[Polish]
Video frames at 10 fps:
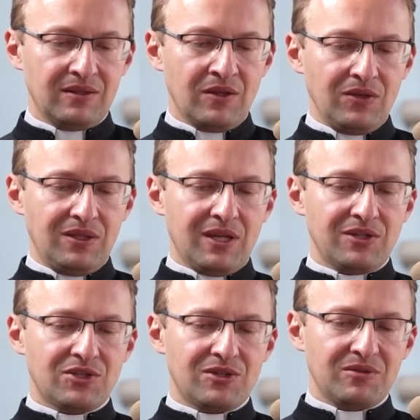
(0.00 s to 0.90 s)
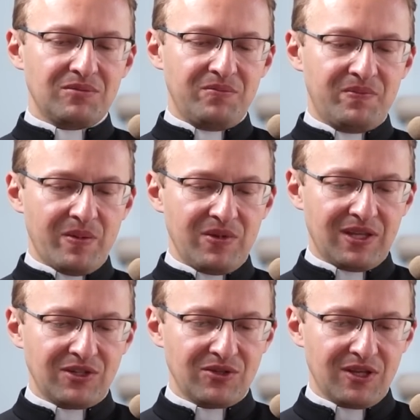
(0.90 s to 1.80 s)
No i też
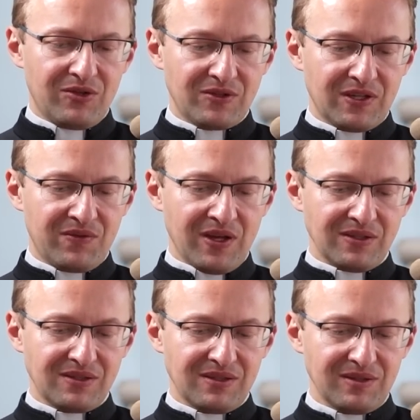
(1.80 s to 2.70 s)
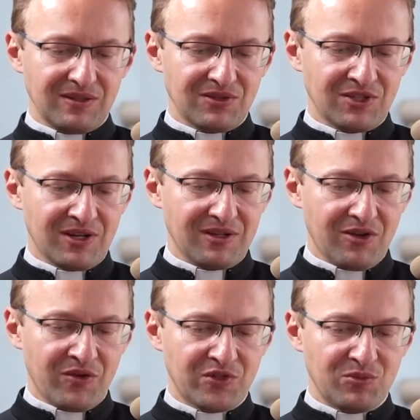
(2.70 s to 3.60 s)
pamiętajcie o tej konsekwencji, że
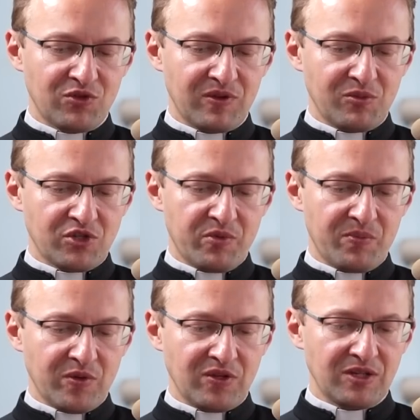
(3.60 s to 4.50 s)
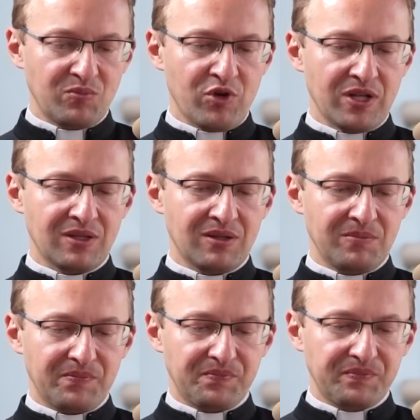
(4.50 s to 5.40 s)
owszem, człowiek może popełniać błędy,
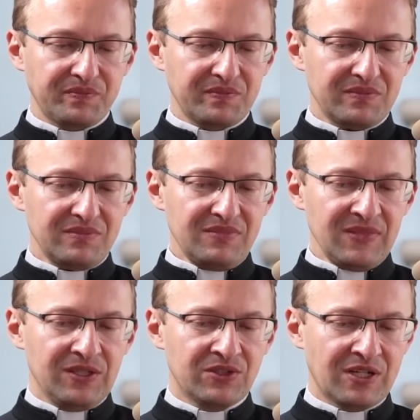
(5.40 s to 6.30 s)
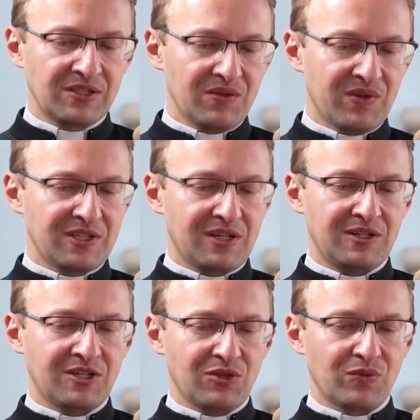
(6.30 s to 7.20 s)
i często właśnie
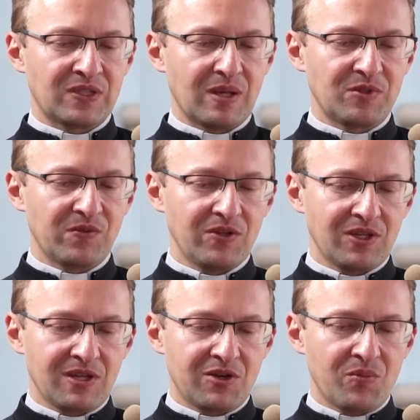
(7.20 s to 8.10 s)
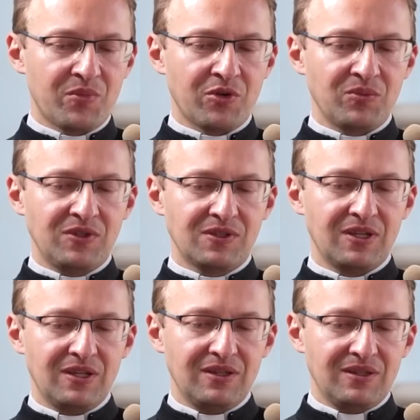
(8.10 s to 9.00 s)
jakieś jedno ustępstwo, jeden kompromis,
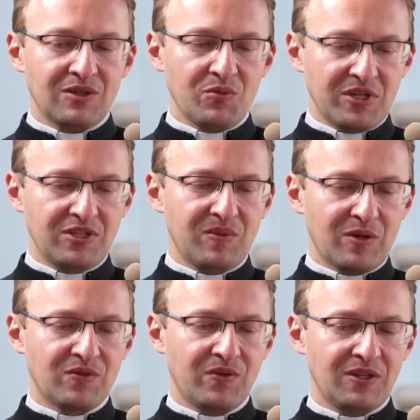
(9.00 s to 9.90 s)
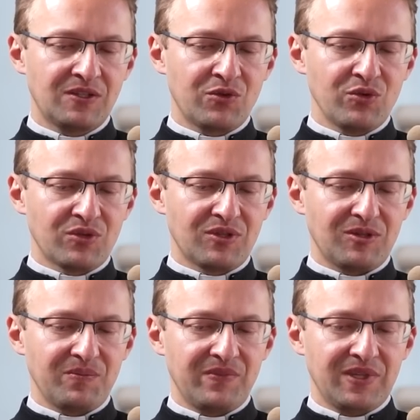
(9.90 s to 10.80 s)
no będzie miał swoje
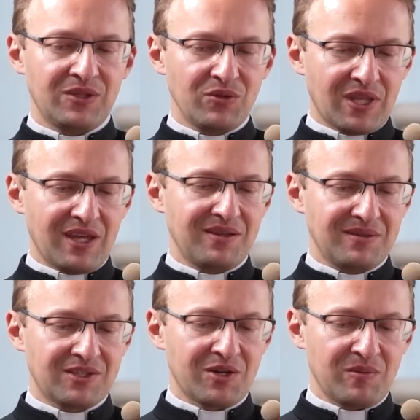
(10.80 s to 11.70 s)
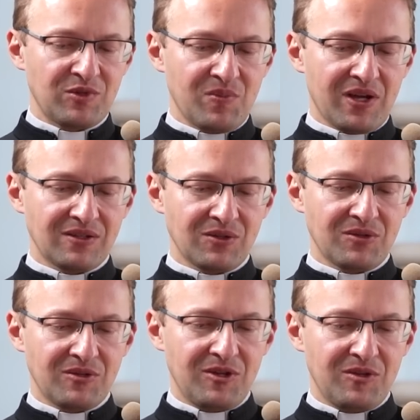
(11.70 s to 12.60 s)
skutki. I tutaj trzeba być
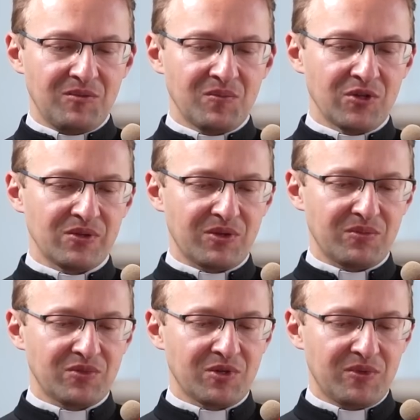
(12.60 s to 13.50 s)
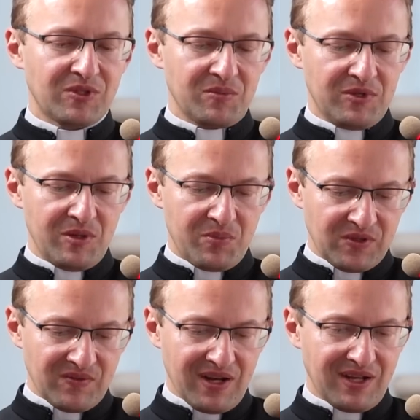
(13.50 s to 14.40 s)
bardzo mądrym, żeby sobie nie
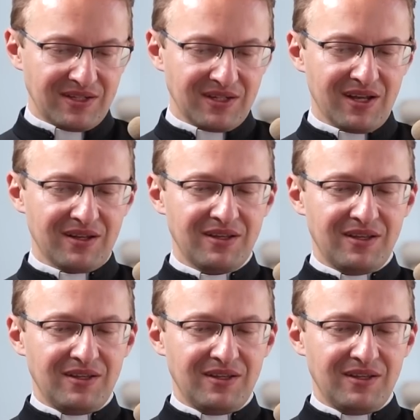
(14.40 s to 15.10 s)
pozwalać na